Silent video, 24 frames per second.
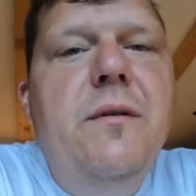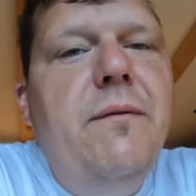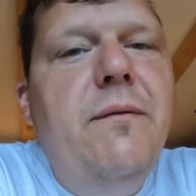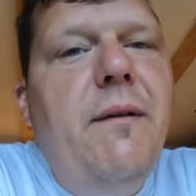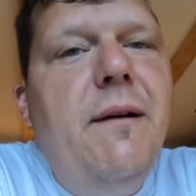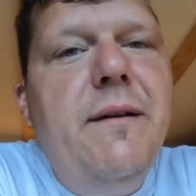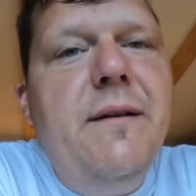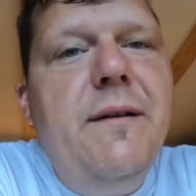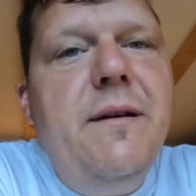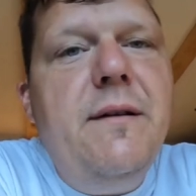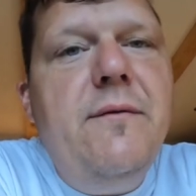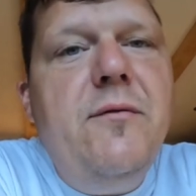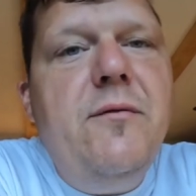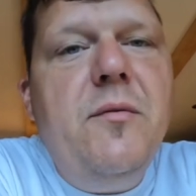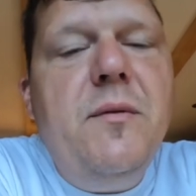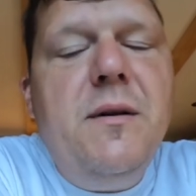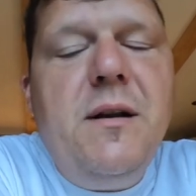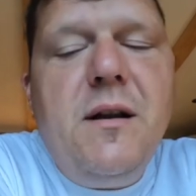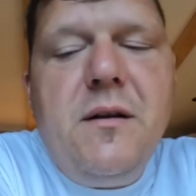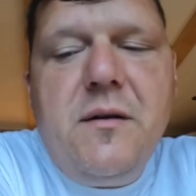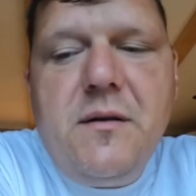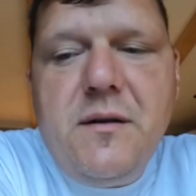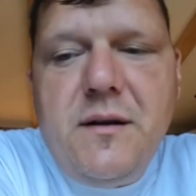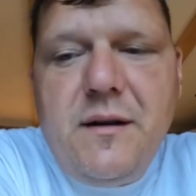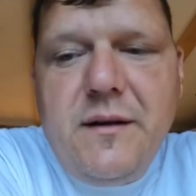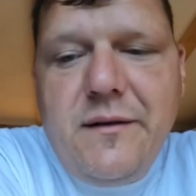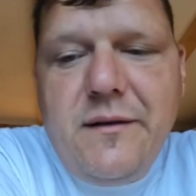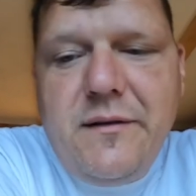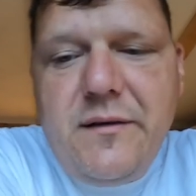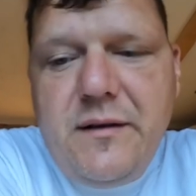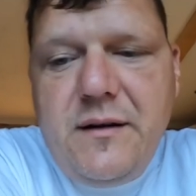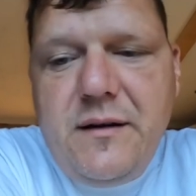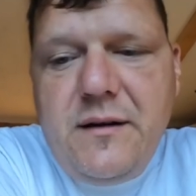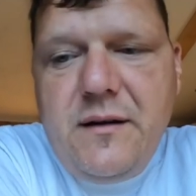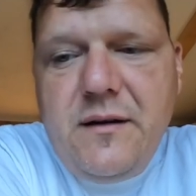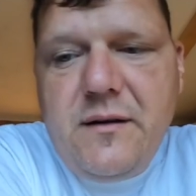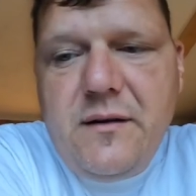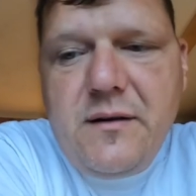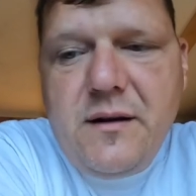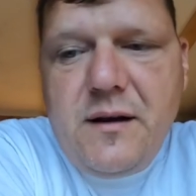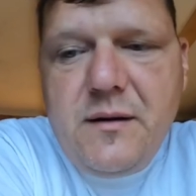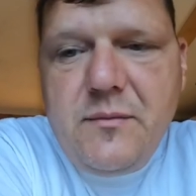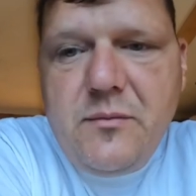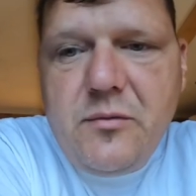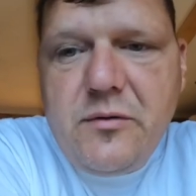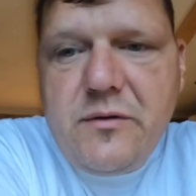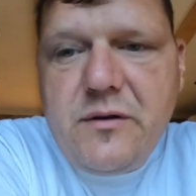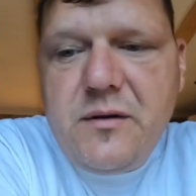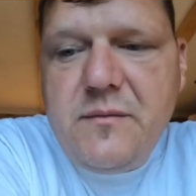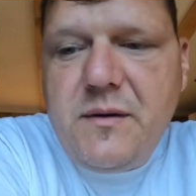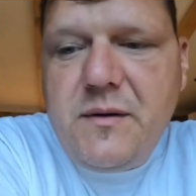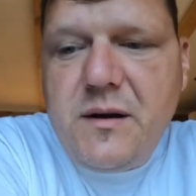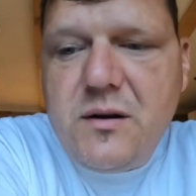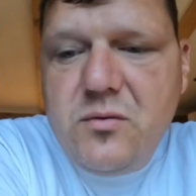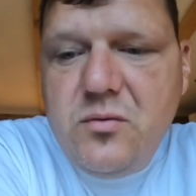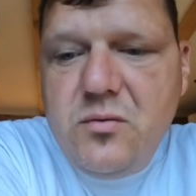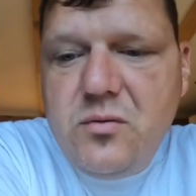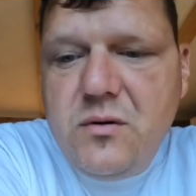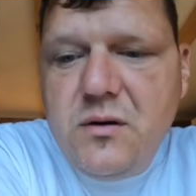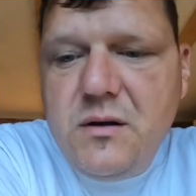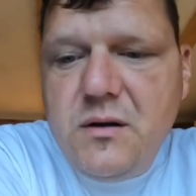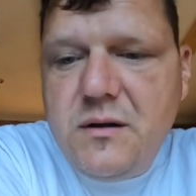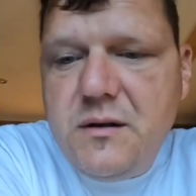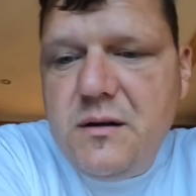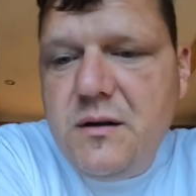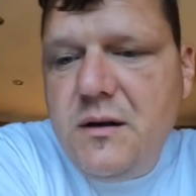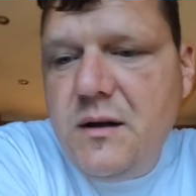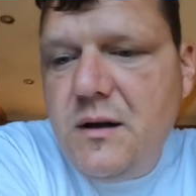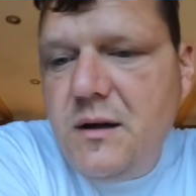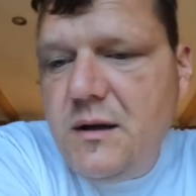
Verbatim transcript: Ich weiß nicht, wie man das. Grissini ist halt, müsst ihr mal googeln.